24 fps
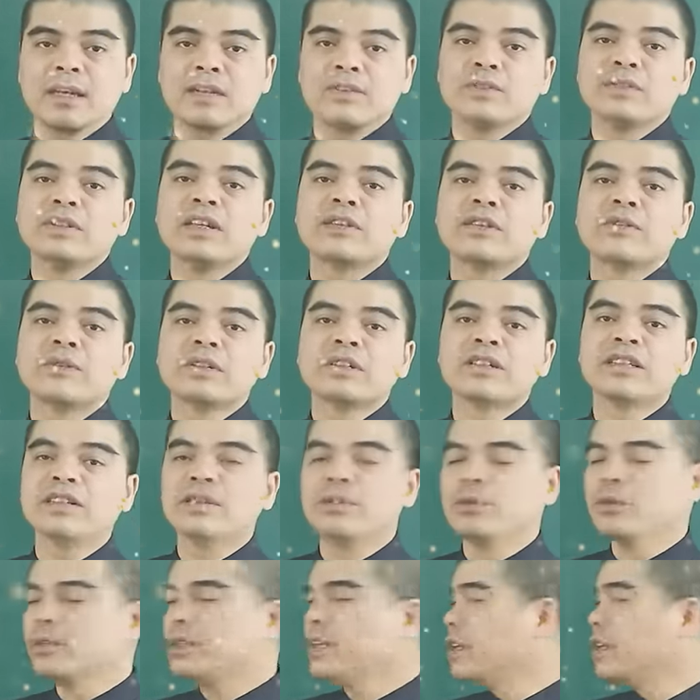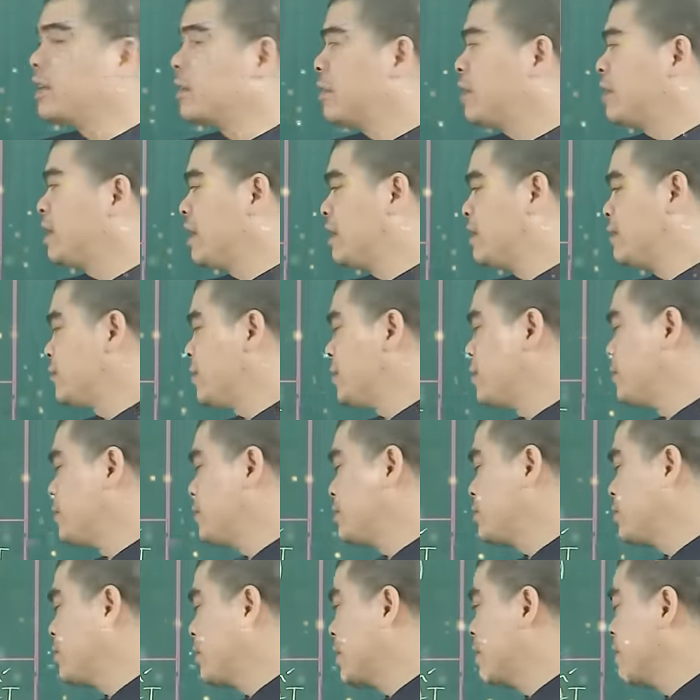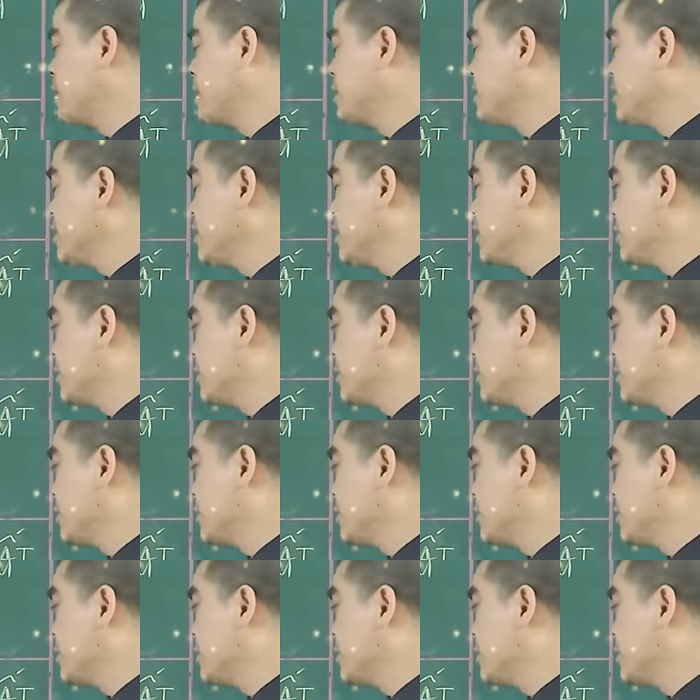chủ nhà tuổi xỉu thì có thể chọn tuổi người những người